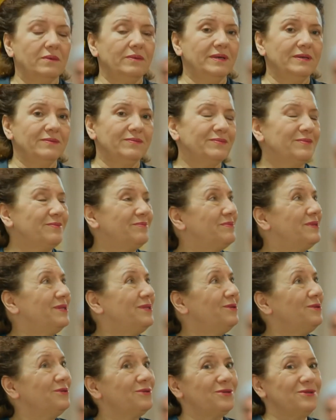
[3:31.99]
Ama
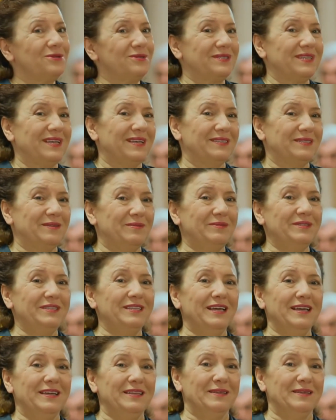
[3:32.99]
biliyorsun sen de bir